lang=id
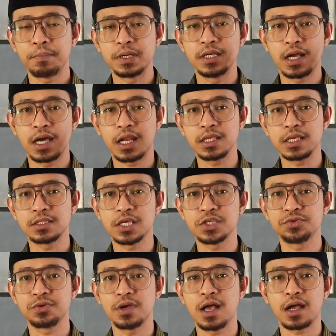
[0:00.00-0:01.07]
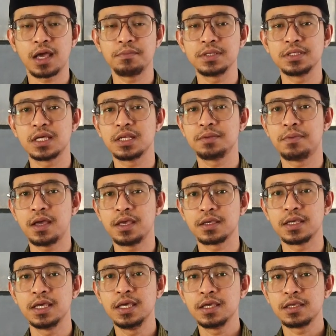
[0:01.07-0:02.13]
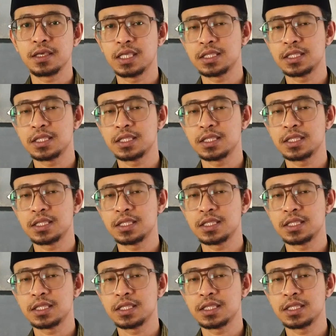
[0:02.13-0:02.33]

Pendengaran kita juga akan menjadi baik.